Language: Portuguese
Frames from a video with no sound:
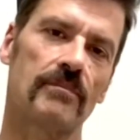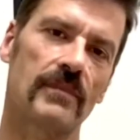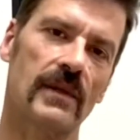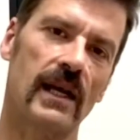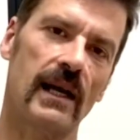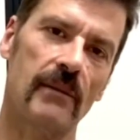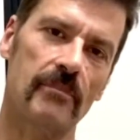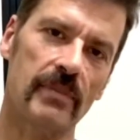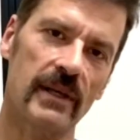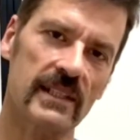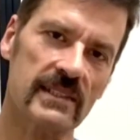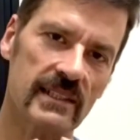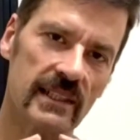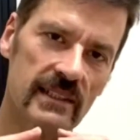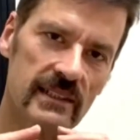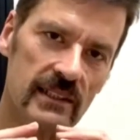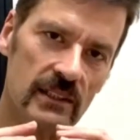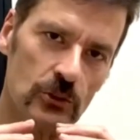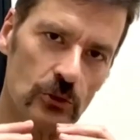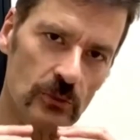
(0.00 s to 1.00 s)
a
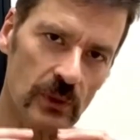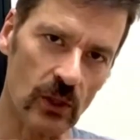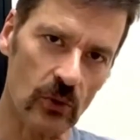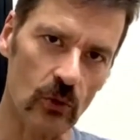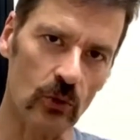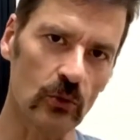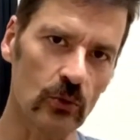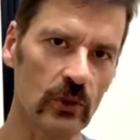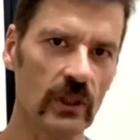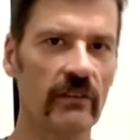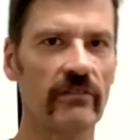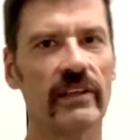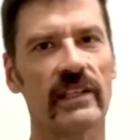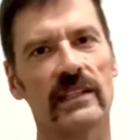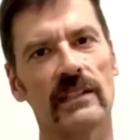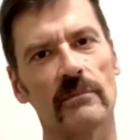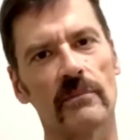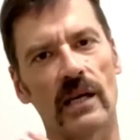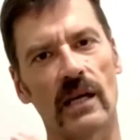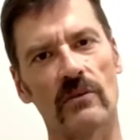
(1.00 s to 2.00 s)
presença de uma coluna
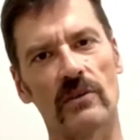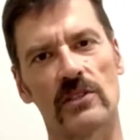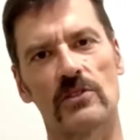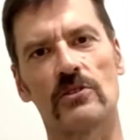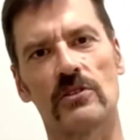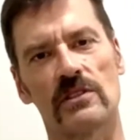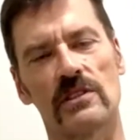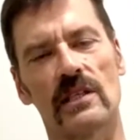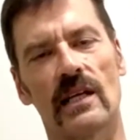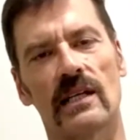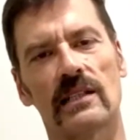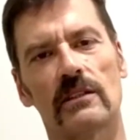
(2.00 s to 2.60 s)
vertebral associada